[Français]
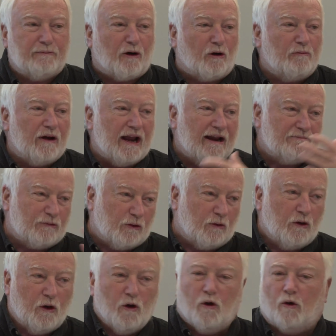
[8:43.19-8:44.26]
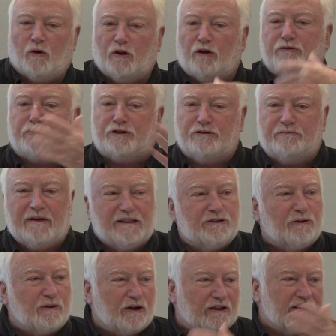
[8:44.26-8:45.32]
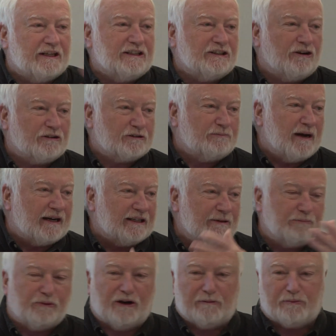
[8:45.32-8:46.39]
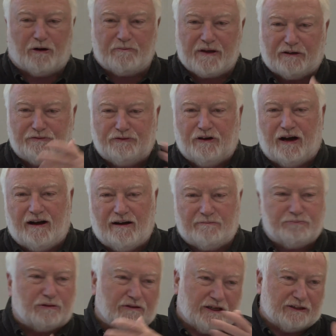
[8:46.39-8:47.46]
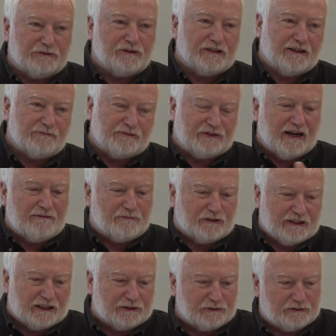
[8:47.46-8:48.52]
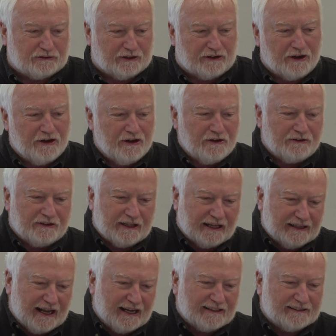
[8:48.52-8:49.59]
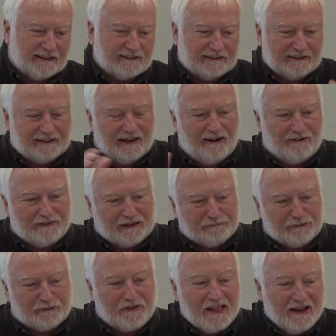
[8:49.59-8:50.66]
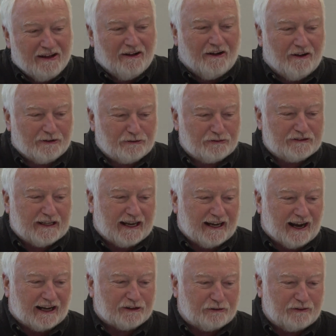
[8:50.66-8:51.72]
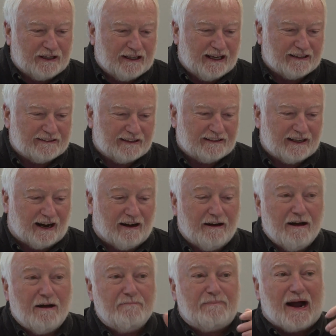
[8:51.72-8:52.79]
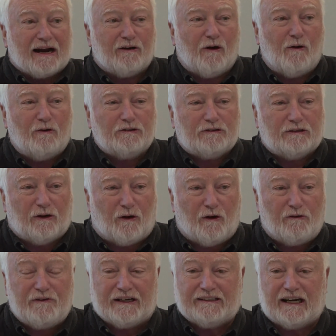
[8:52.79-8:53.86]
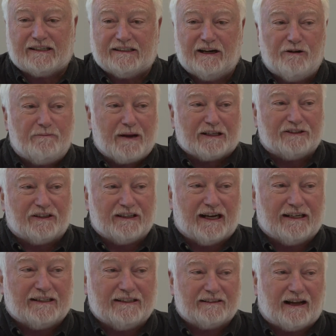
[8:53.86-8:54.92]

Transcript: problèmes, on, offre une maison quand les gens se marient pour la première fois, pour la deuxième femme, on ajoute une annexe, etc. Enfin bon, euh, tout ça est gratuit, etc. Par contre, on va chercher le personnel qui